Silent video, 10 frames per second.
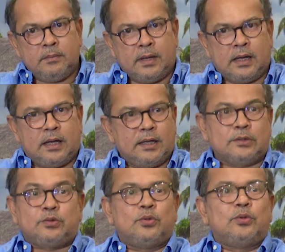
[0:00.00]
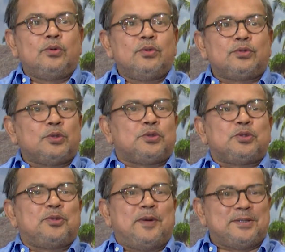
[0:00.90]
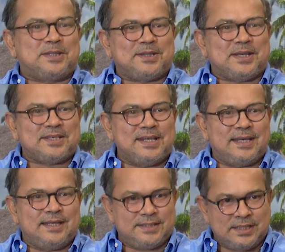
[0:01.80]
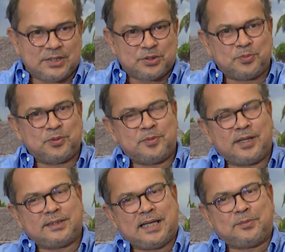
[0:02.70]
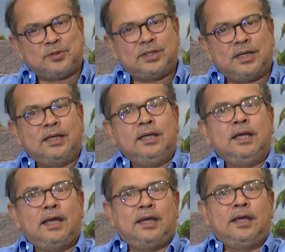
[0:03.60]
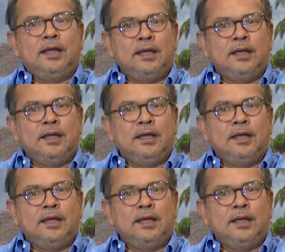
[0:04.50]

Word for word: বা এত শত শত মানুষকে তো আসলে চেনা সম্ভব না তার মধ্যে হ্যাঁ